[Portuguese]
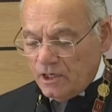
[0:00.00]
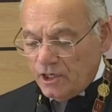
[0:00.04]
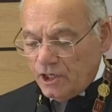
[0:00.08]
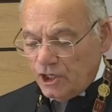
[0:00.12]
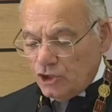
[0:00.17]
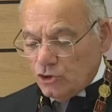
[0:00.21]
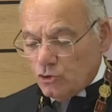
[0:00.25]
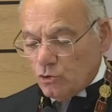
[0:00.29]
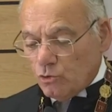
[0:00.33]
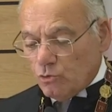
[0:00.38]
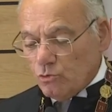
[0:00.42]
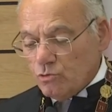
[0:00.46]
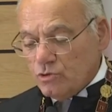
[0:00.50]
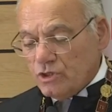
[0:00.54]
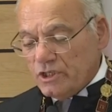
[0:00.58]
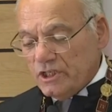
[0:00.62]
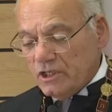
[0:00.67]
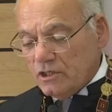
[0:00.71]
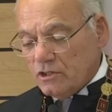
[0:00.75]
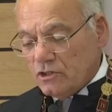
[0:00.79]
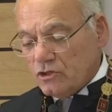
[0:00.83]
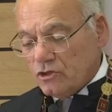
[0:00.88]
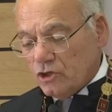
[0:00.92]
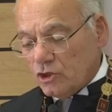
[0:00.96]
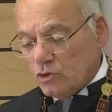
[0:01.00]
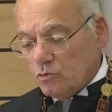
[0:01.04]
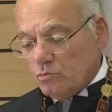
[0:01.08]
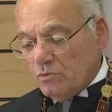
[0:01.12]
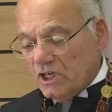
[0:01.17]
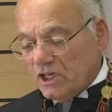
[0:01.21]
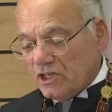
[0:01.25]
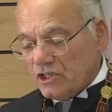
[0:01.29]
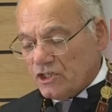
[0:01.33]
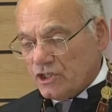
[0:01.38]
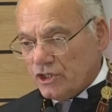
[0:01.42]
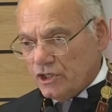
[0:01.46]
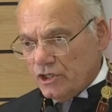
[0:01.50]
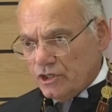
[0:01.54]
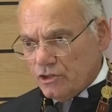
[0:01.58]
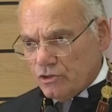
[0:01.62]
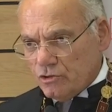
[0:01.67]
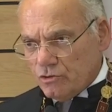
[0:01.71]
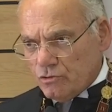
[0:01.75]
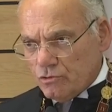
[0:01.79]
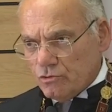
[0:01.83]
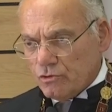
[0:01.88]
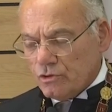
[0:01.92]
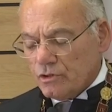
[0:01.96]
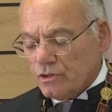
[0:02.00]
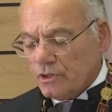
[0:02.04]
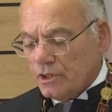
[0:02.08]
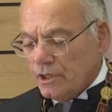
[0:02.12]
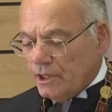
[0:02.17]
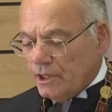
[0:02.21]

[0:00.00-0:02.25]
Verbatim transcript: Introduzir 18 mil registros